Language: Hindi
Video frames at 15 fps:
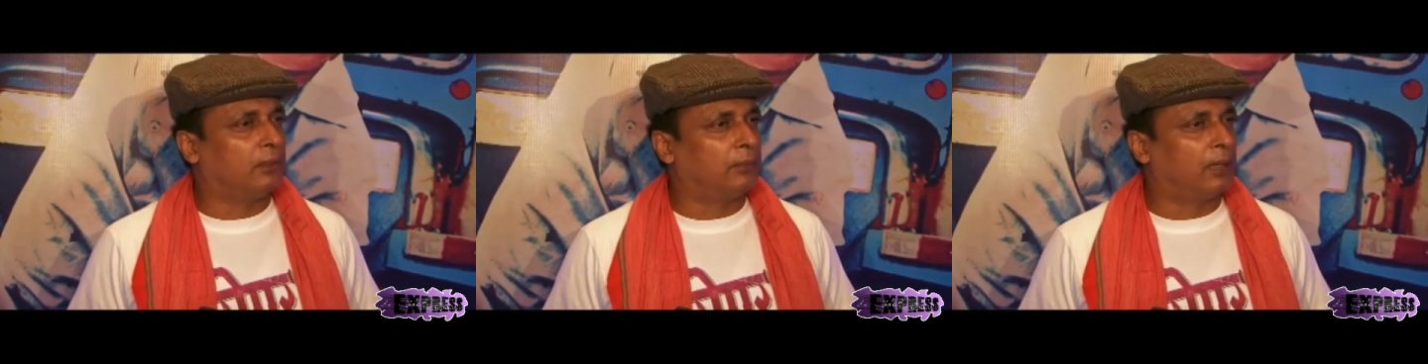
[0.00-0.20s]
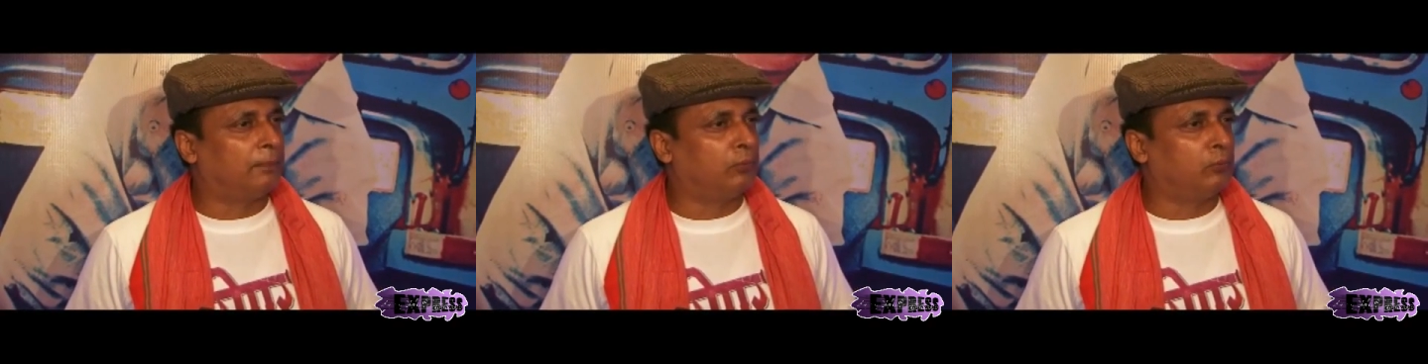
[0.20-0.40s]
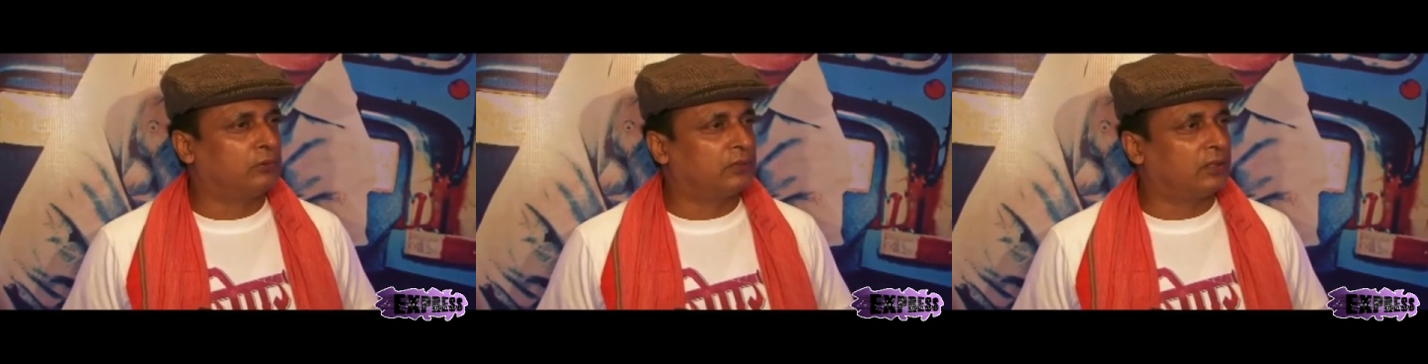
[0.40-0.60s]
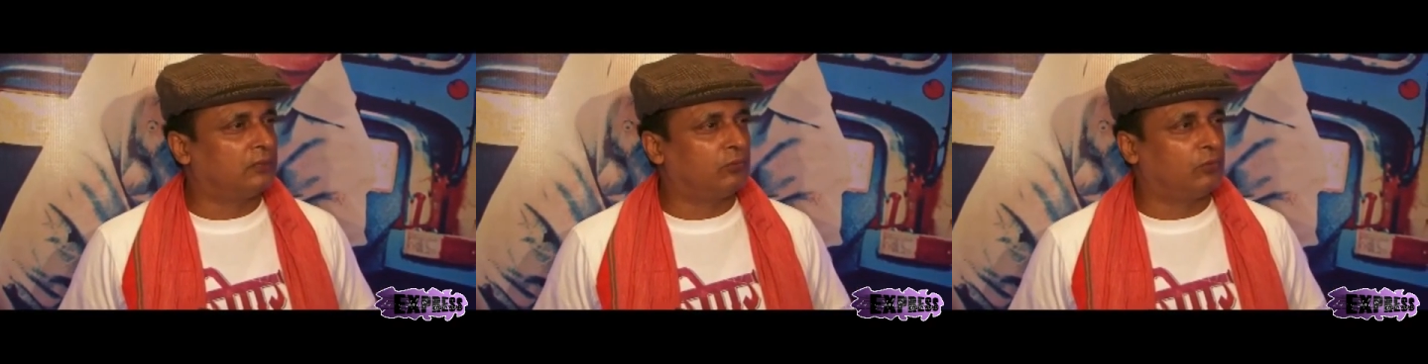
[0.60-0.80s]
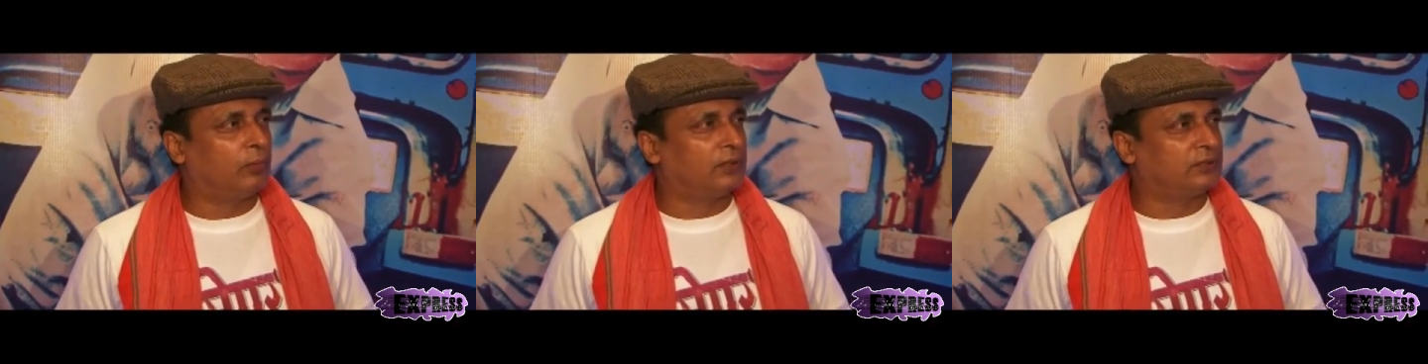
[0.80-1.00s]
भाषा में हम आप
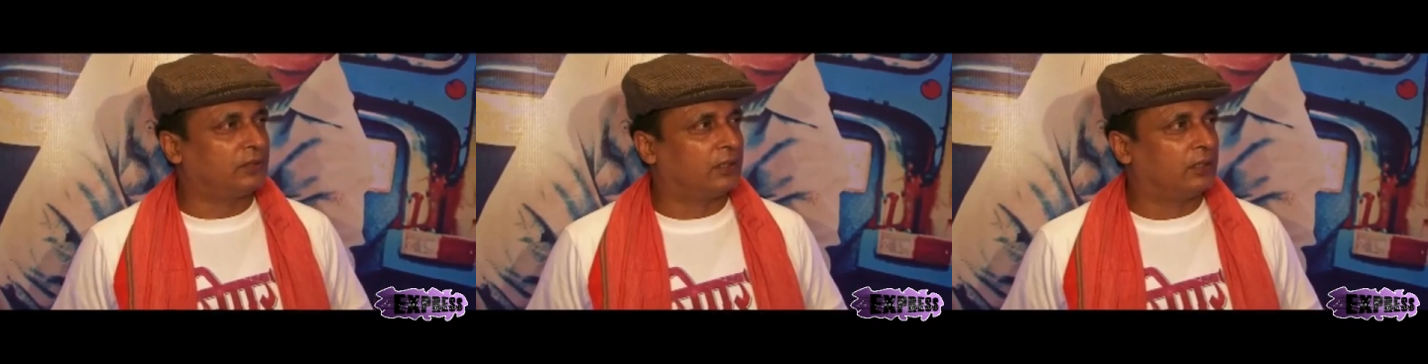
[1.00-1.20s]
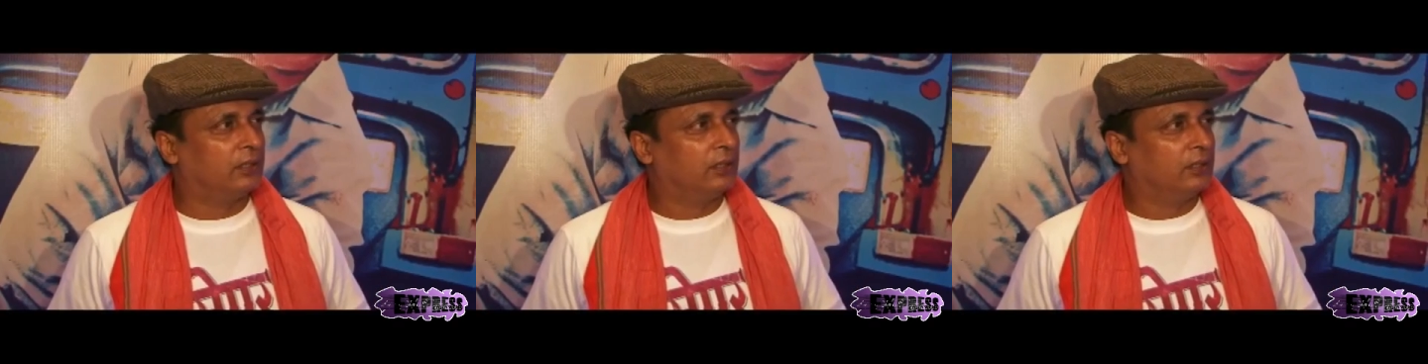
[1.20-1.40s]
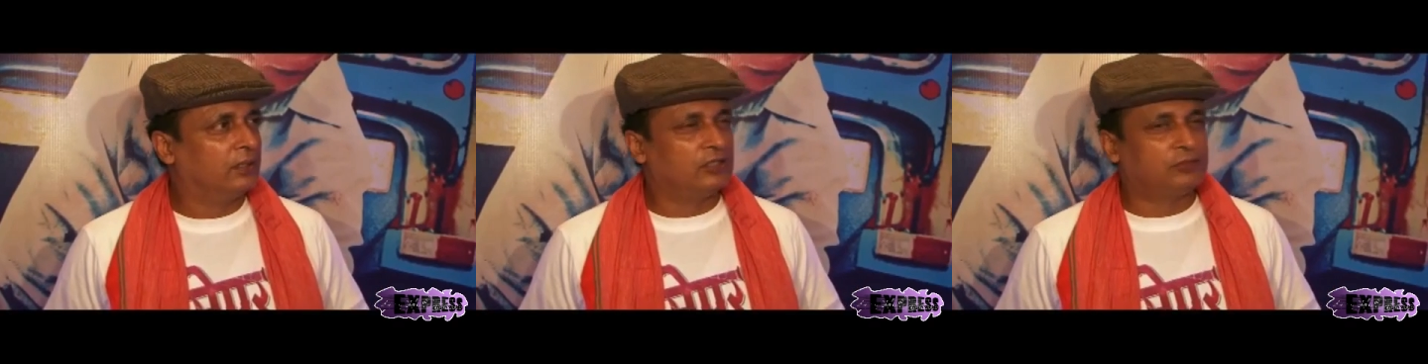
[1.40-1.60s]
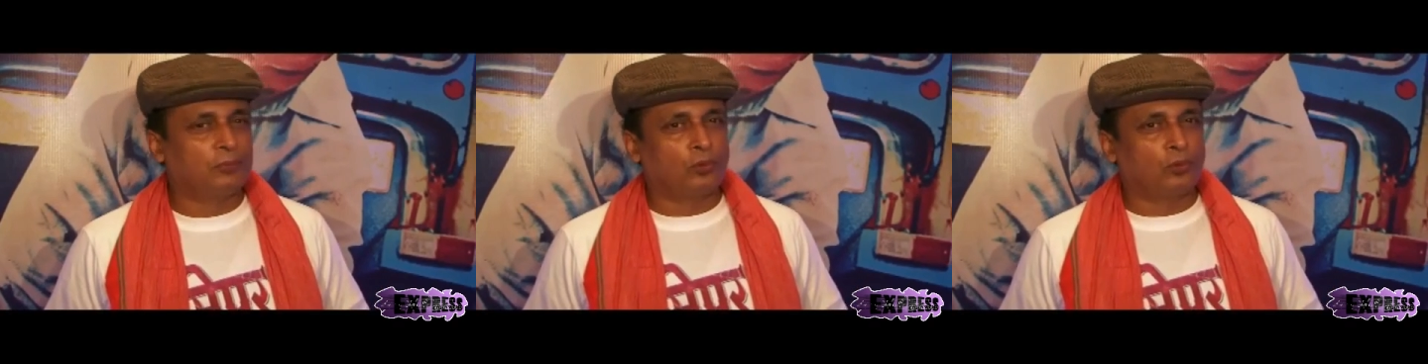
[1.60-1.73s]
बोलते हैं वो भाषा है